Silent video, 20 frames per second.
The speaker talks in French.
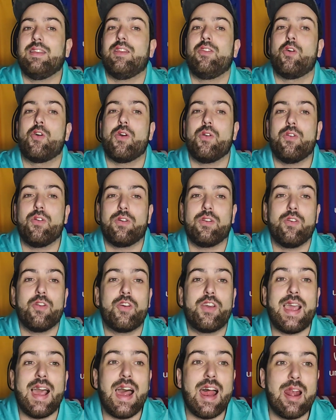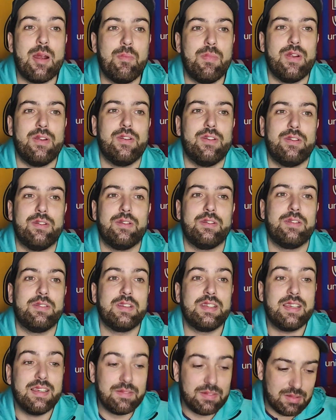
le, le, le, calme, euh,